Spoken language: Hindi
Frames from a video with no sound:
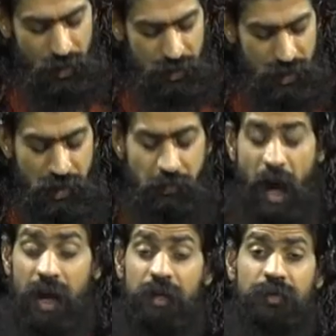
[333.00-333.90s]
जैसे
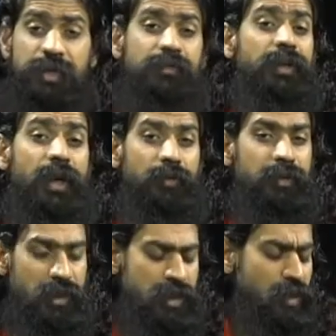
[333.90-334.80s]
मानव जीवन का
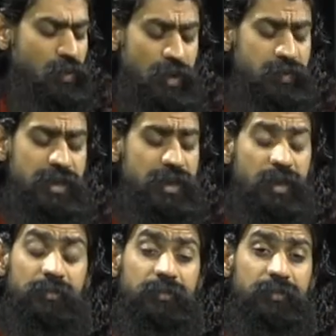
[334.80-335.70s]
उत्थान जैसे कोई भी चीज
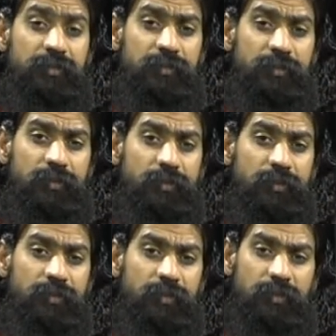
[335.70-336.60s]
हम
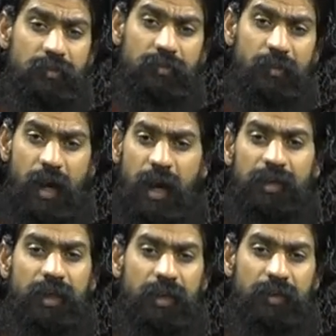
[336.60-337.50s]

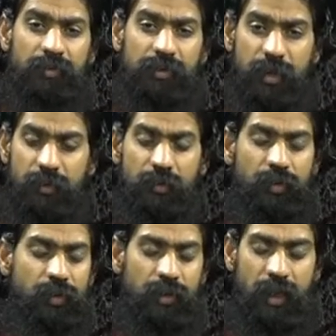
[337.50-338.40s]
बनाते हैं तो उसके एक
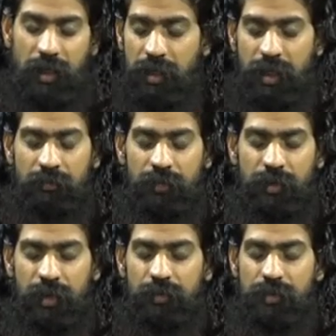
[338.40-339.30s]
रूल होते हैं एक नियम
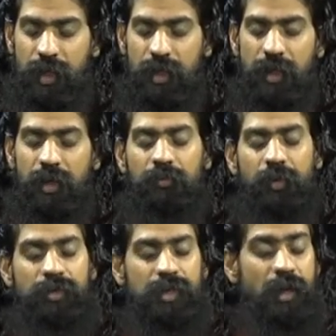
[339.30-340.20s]
होते हैं उसके लिए एक
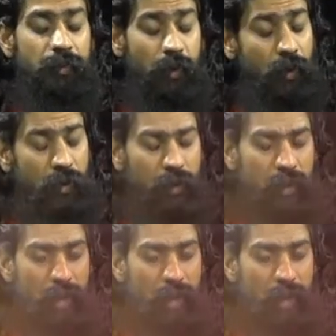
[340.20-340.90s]
बहुत सारा प्रोटोकॉल होता